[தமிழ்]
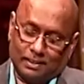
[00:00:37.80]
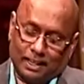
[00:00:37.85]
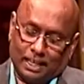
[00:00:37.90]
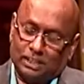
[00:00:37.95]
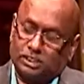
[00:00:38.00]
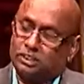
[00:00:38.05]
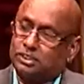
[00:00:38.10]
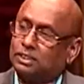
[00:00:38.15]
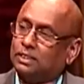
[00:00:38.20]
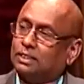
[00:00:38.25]

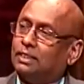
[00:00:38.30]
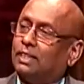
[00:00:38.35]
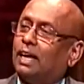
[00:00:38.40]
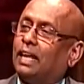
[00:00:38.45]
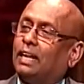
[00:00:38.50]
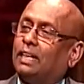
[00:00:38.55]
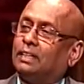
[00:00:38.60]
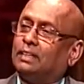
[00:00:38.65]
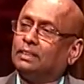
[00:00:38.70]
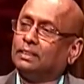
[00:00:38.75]
அச்சு
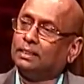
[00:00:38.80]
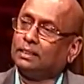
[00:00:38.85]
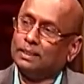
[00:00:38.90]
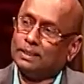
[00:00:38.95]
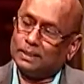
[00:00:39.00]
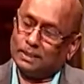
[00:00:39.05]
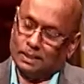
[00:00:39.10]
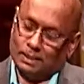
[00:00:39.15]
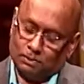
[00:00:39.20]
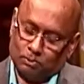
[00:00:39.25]
அல்லது
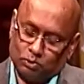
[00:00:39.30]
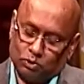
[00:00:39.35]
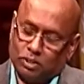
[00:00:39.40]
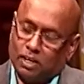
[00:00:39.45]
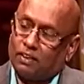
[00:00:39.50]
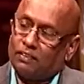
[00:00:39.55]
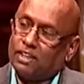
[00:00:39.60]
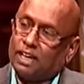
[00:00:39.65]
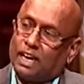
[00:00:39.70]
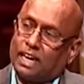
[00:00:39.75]

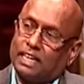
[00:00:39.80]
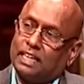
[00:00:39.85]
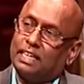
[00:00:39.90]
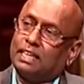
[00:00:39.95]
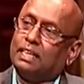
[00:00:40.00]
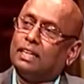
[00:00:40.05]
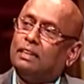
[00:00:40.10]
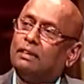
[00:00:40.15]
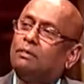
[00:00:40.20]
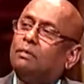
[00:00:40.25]
மூன்றாவது அணி
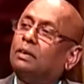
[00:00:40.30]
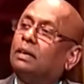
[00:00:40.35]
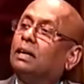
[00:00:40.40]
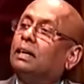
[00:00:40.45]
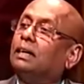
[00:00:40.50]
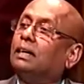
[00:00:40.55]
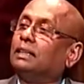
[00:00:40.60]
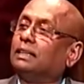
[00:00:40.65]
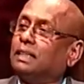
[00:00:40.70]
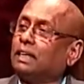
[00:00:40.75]

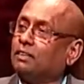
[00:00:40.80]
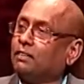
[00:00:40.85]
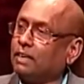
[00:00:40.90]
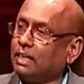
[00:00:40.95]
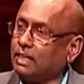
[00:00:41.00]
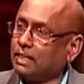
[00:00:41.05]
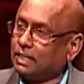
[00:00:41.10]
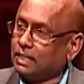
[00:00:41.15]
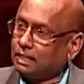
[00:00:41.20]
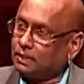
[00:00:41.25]
தேவை
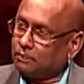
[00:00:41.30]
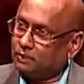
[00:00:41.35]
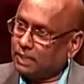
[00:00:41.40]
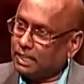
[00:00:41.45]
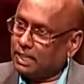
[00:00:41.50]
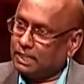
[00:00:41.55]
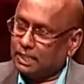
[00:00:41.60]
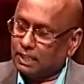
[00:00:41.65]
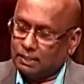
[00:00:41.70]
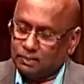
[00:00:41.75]
என்ற
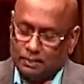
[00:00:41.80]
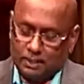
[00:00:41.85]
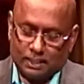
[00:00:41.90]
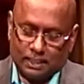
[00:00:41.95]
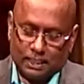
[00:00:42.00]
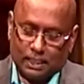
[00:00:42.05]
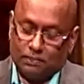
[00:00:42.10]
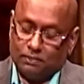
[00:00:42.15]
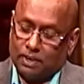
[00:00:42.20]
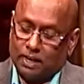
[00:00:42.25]
விடயத்தை
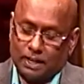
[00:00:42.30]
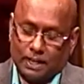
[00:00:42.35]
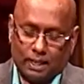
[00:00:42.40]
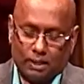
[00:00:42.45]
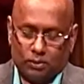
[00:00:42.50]
தெளிவாக